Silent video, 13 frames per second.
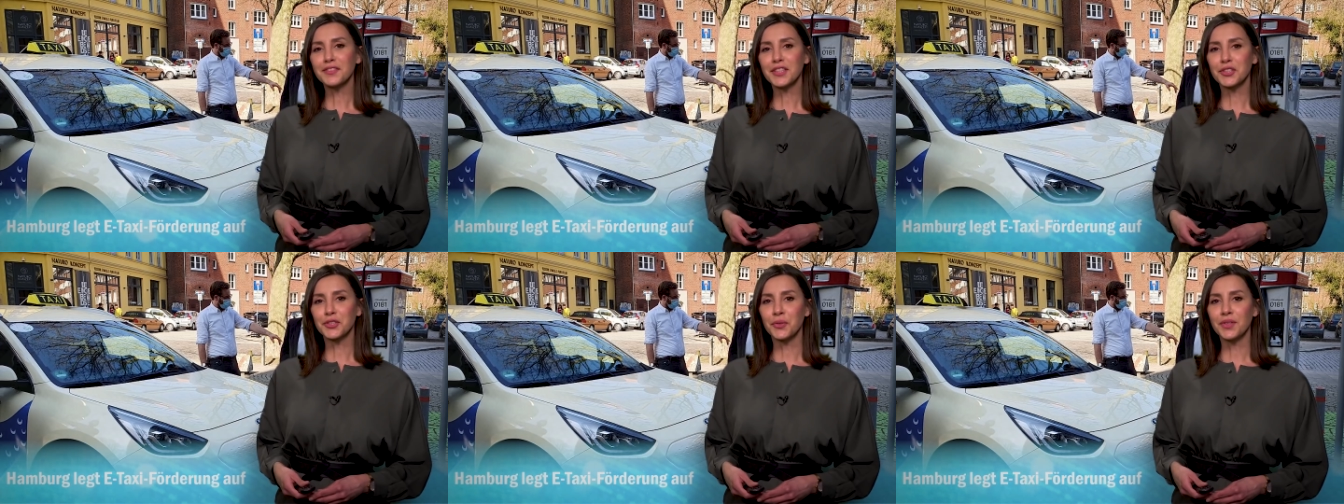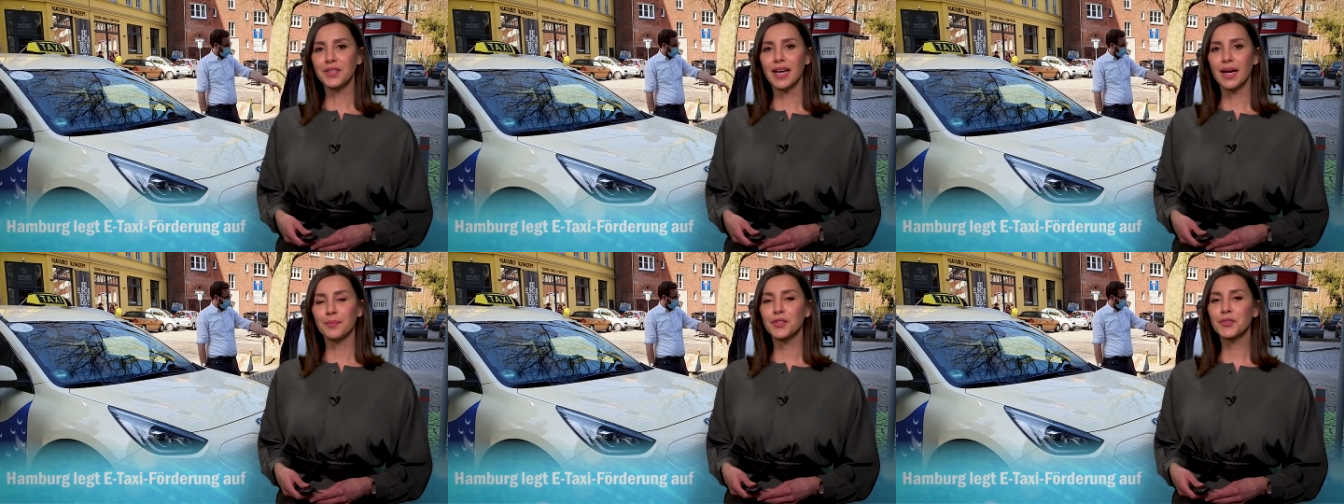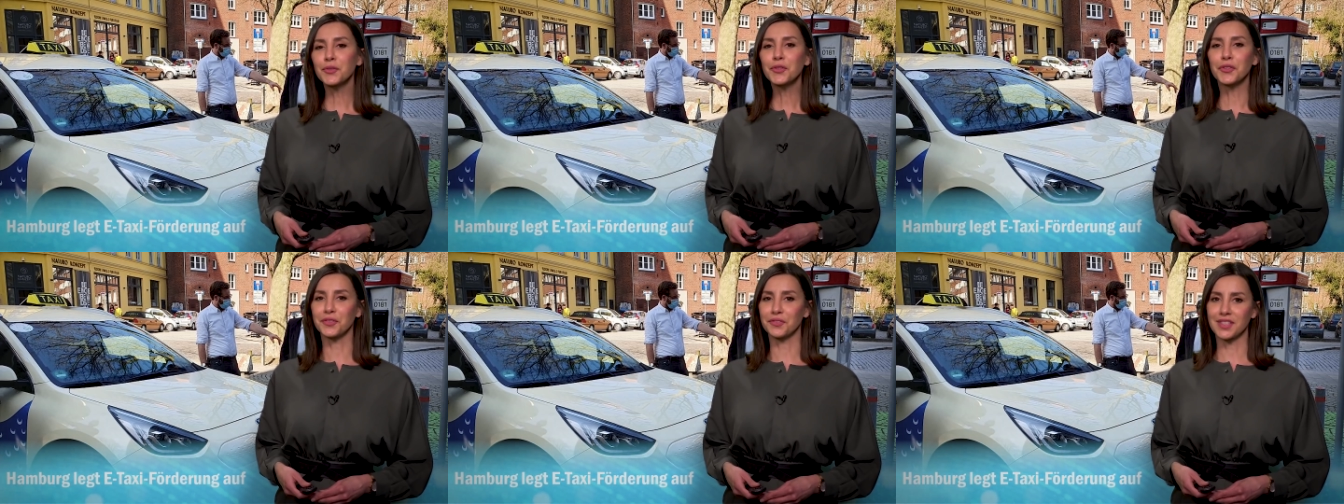den schönen Namen
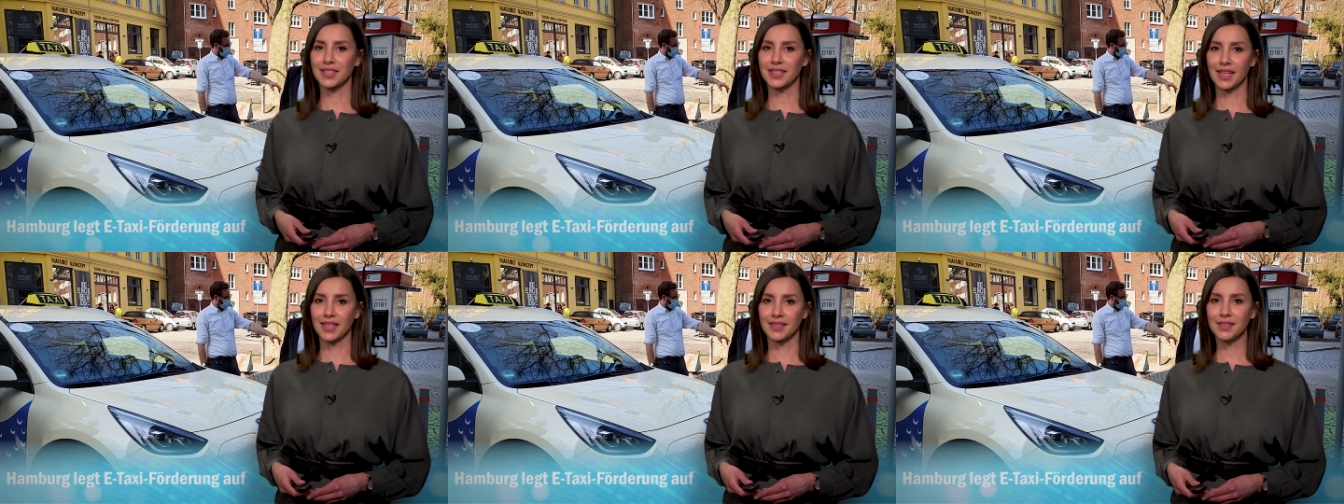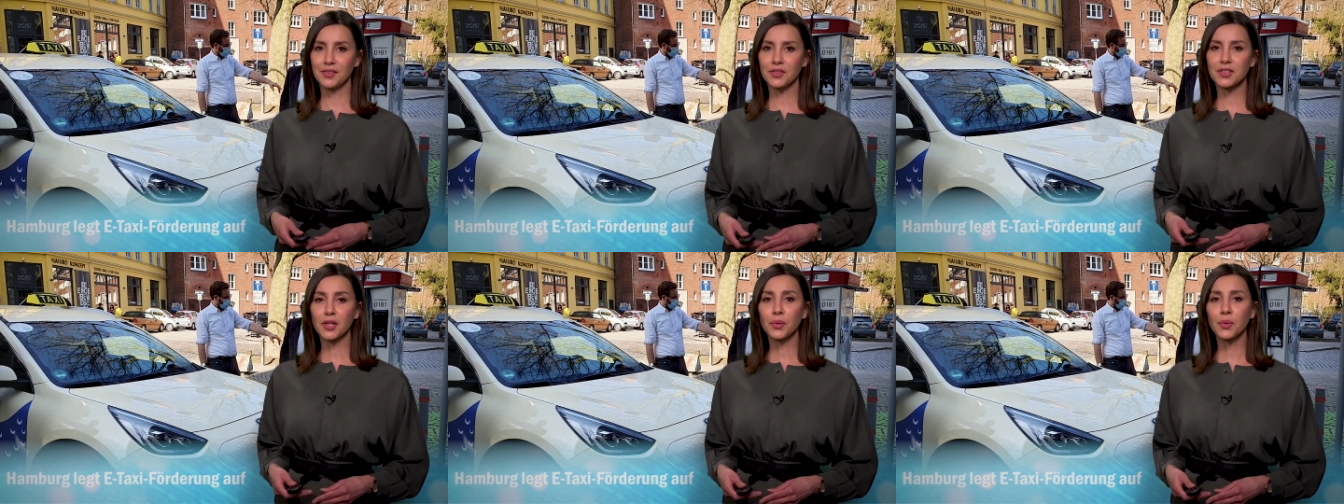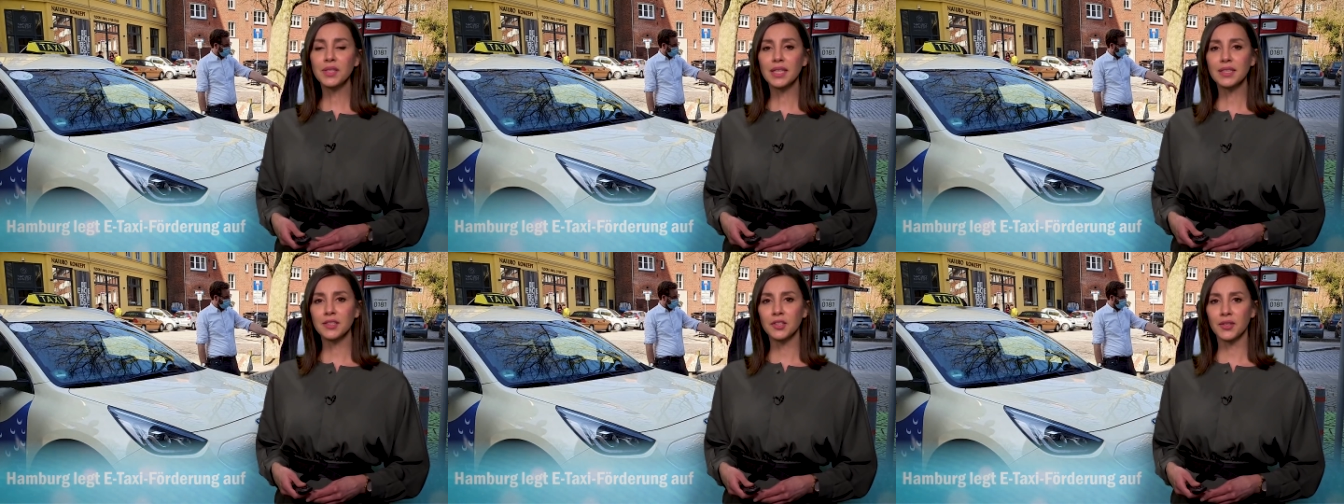Zukunftstaxi und soll
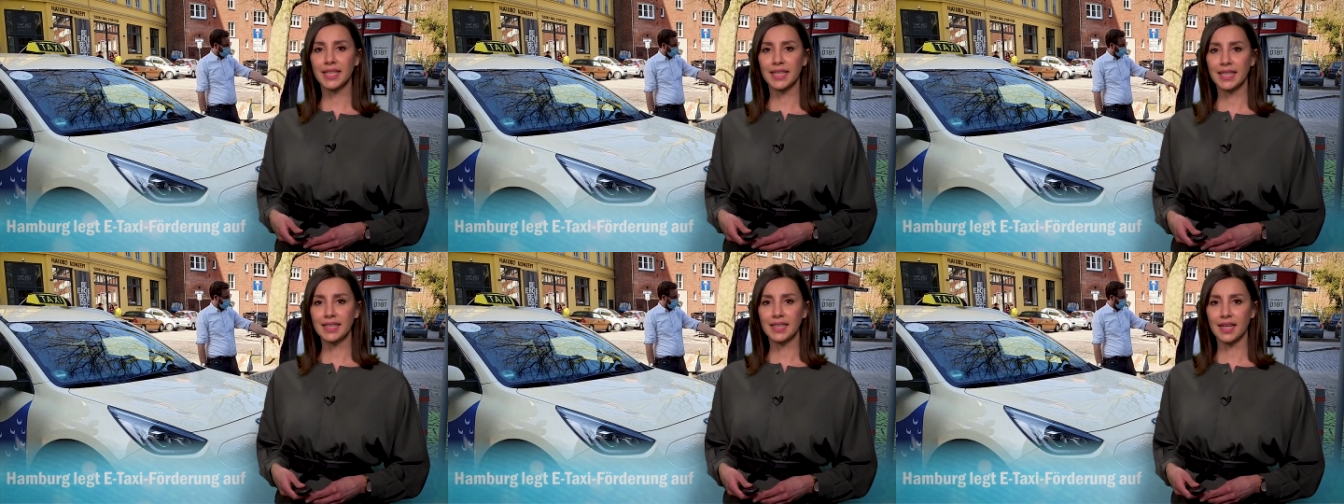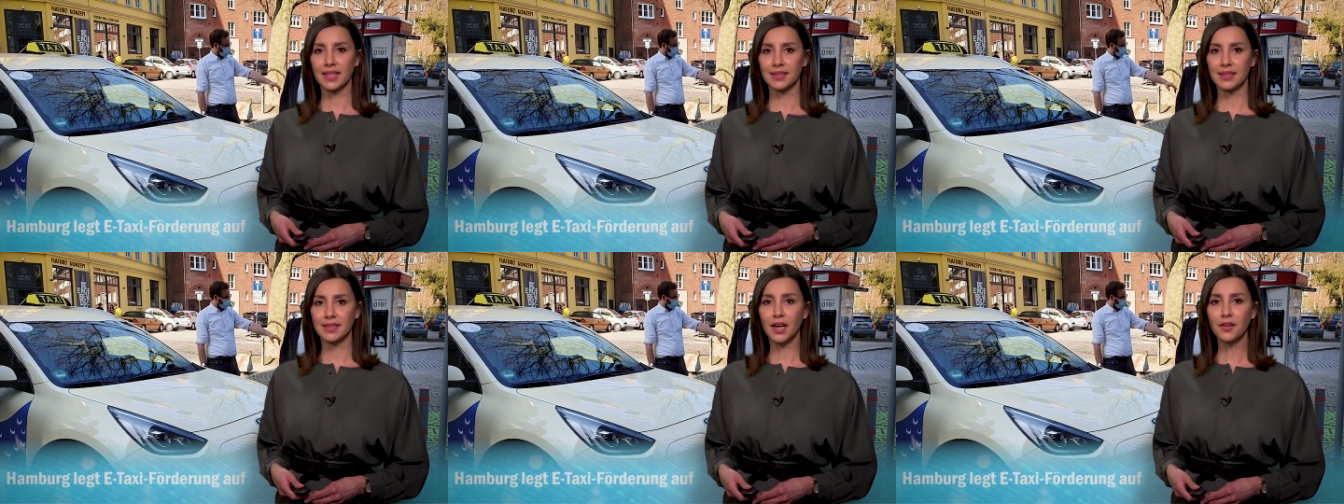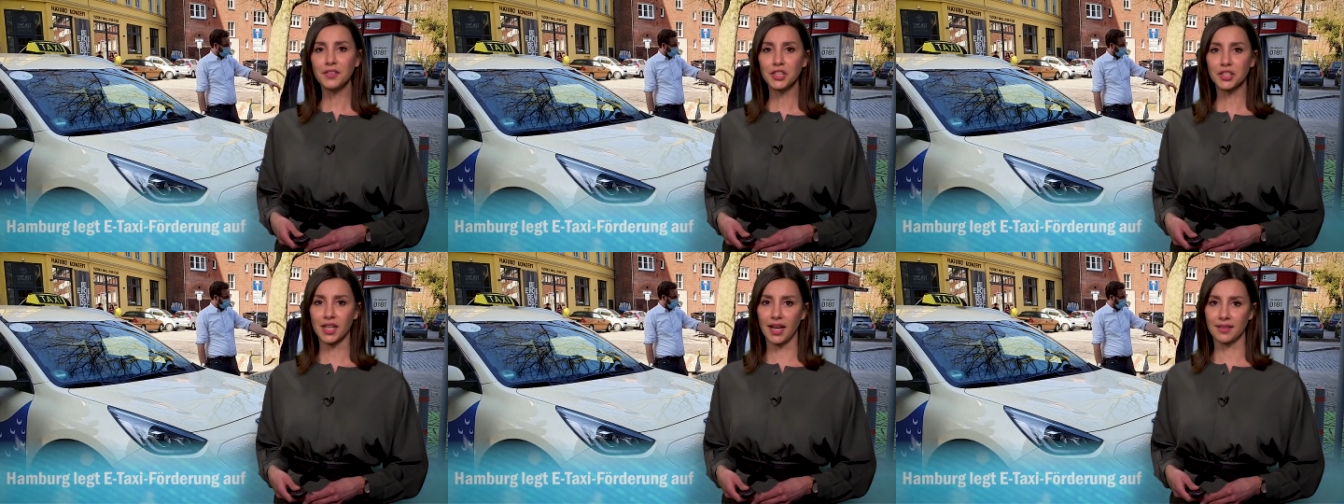hunderte neue E-Taxis auf die
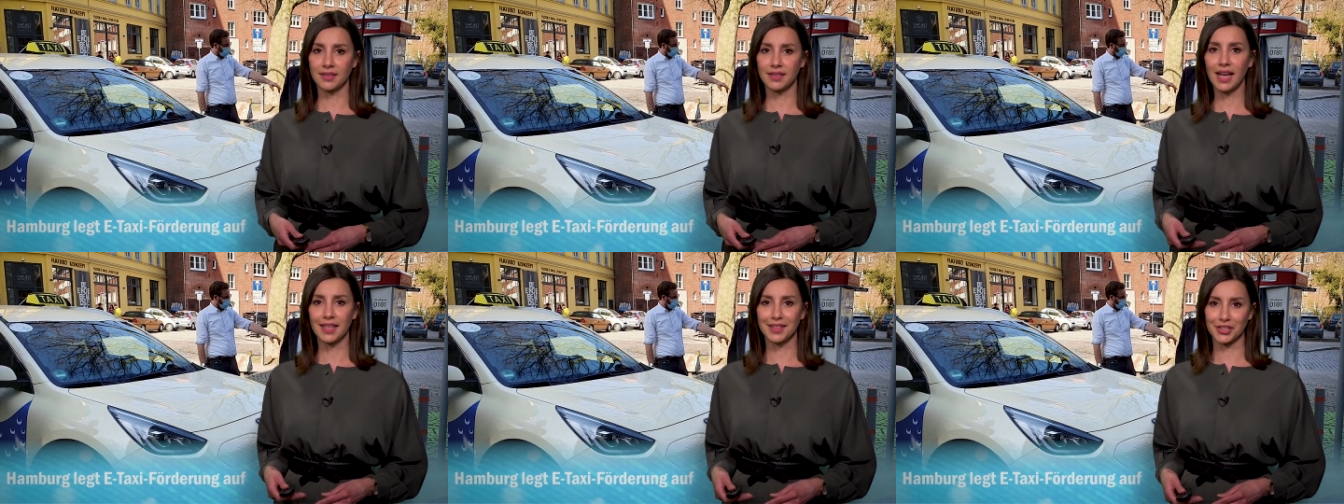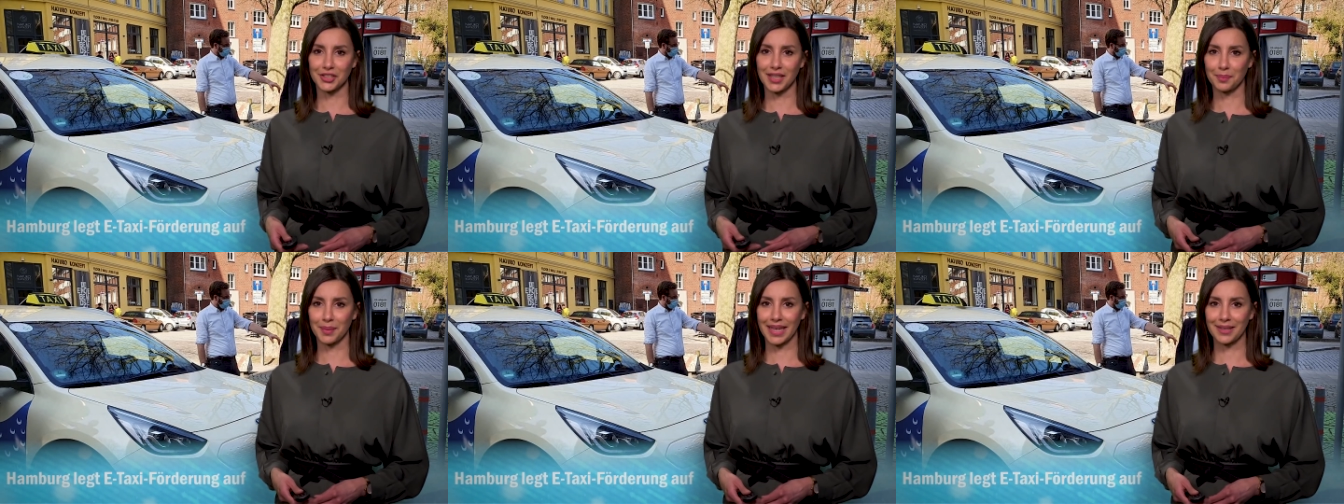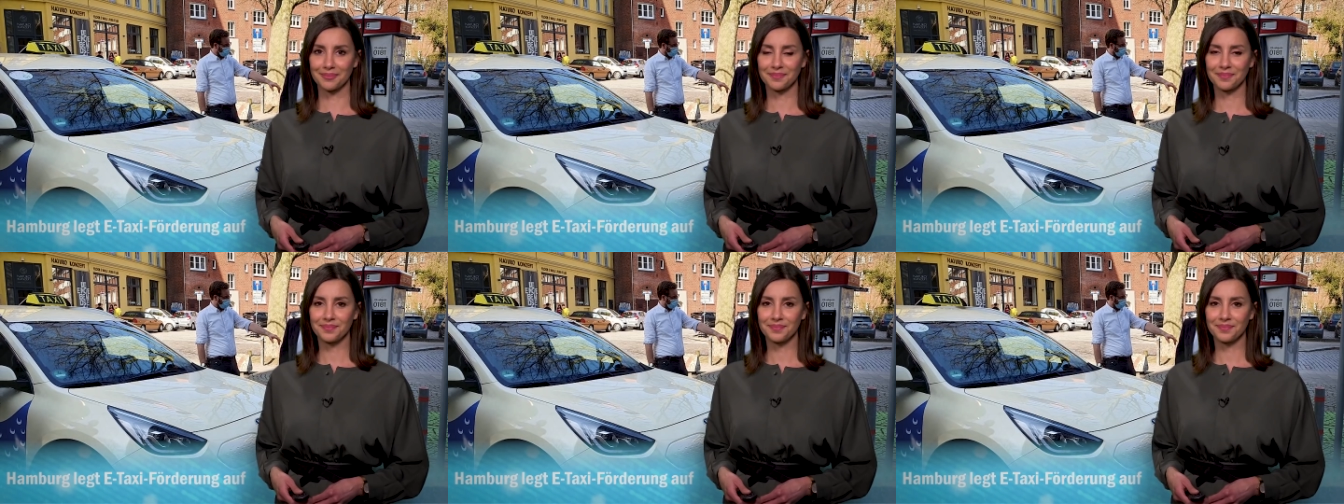Straßen der Hansestadt bringen.